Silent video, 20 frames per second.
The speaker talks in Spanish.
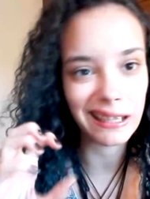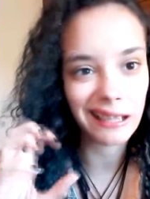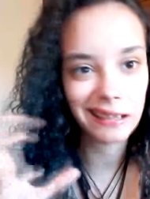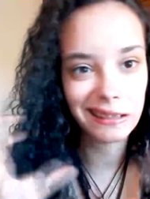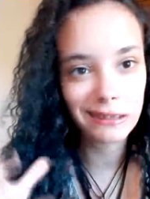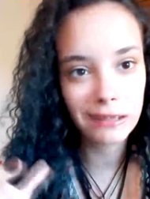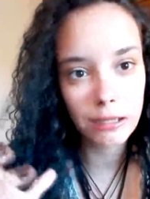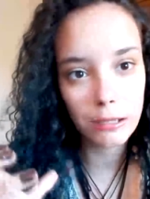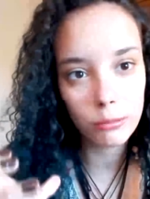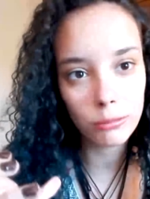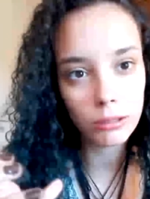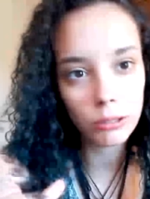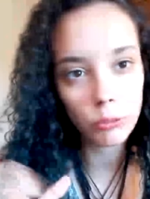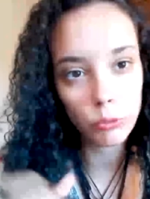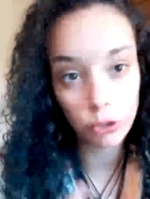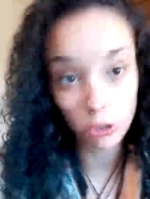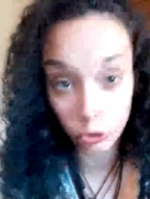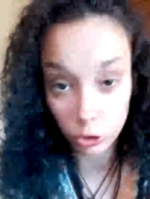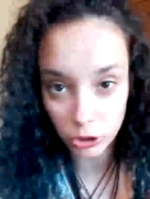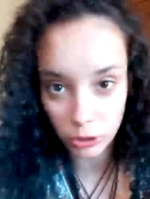activa
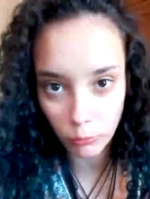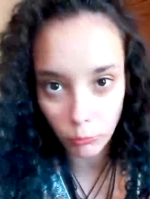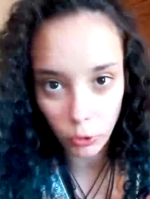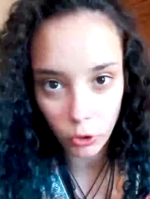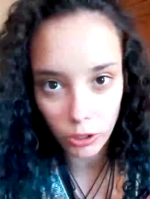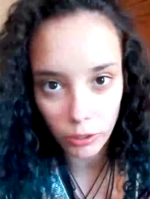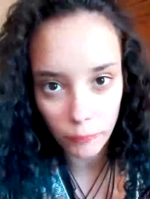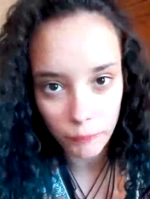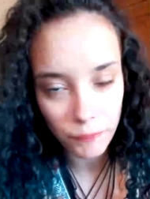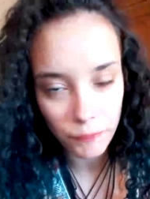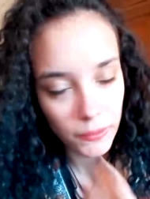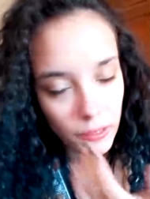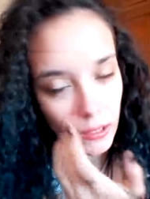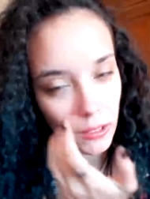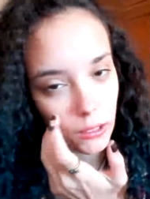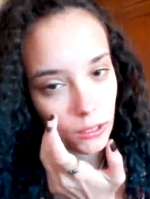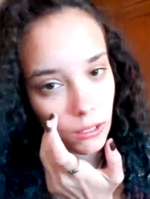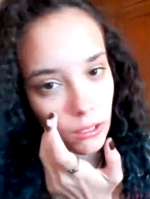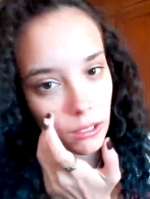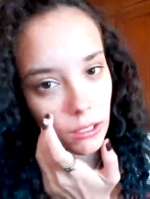cuando se moja.
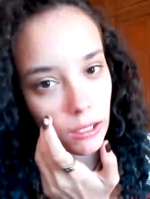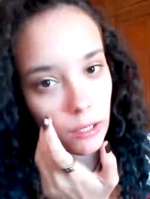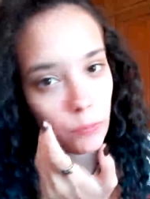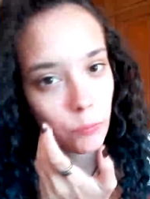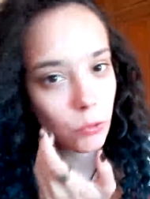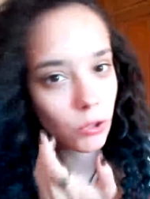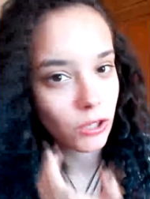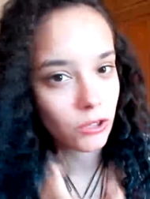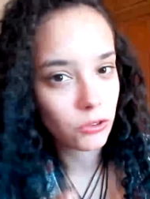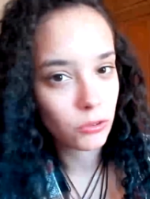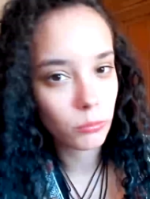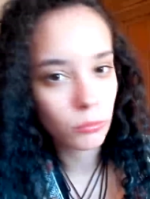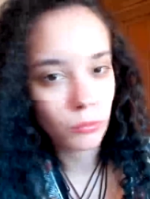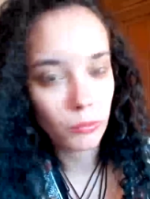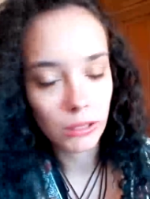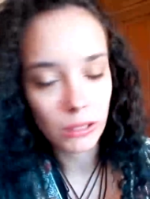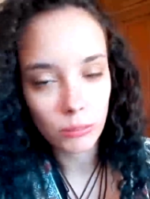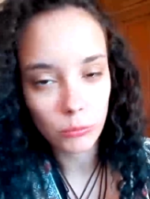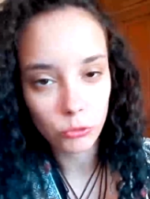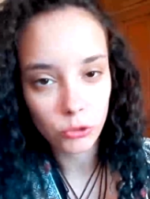Y pues eso me
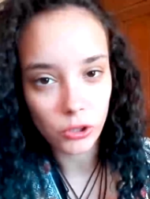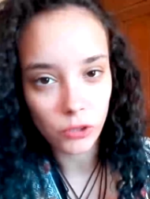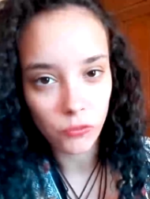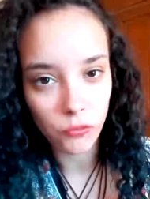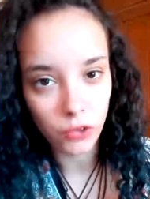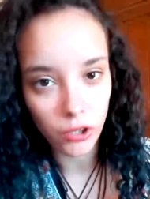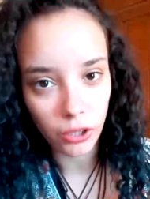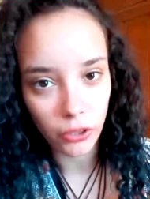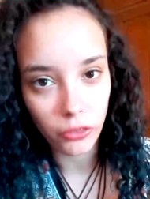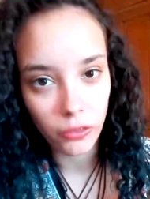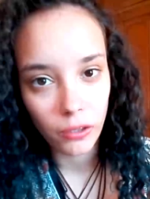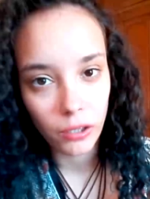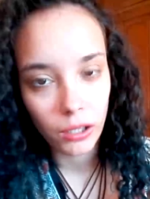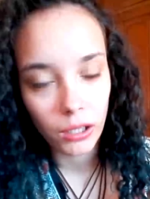evita mucho el frizz.